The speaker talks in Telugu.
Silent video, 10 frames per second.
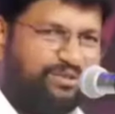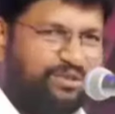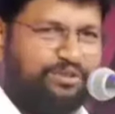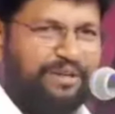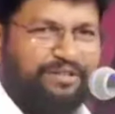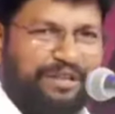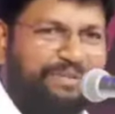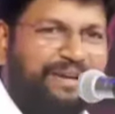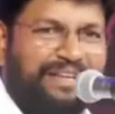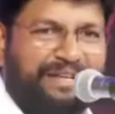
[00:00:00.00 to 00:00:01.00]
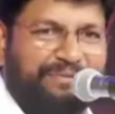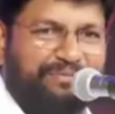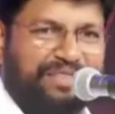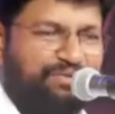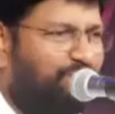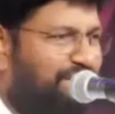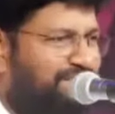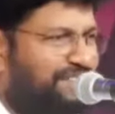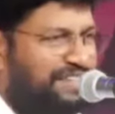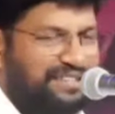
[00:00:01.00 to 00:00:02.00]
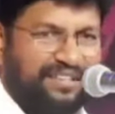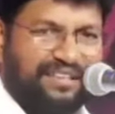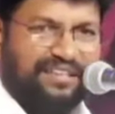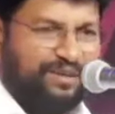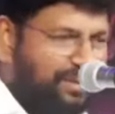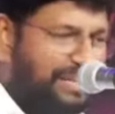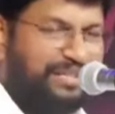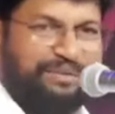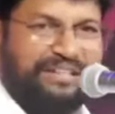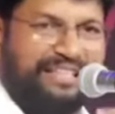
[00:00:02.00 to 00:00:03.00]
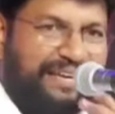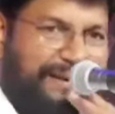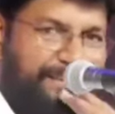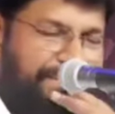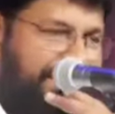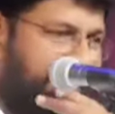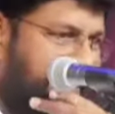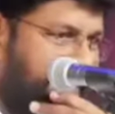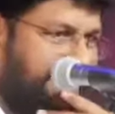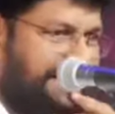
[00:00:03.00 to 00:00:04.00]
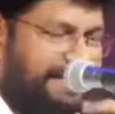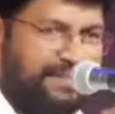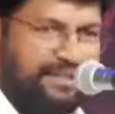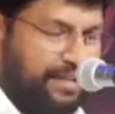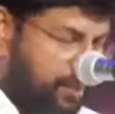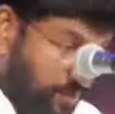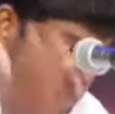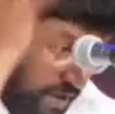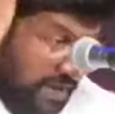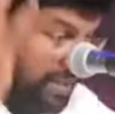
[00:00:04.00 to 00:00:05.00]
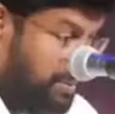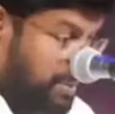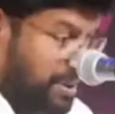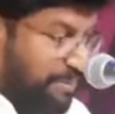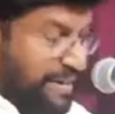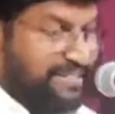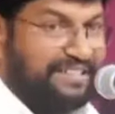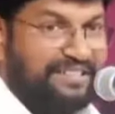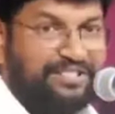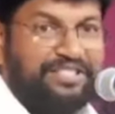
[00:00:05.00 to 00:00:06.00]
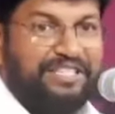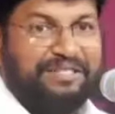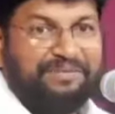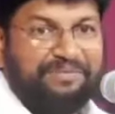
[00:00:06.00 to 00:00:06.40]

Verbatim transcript: సంతోషభరితుడు అయిపోయాడు కదా ఫుల్గా ఇస్తాడు కొన్ని కింద పడితే ఇతను ఆ నెత్తి మీద ఉన్న పాత్ర దించి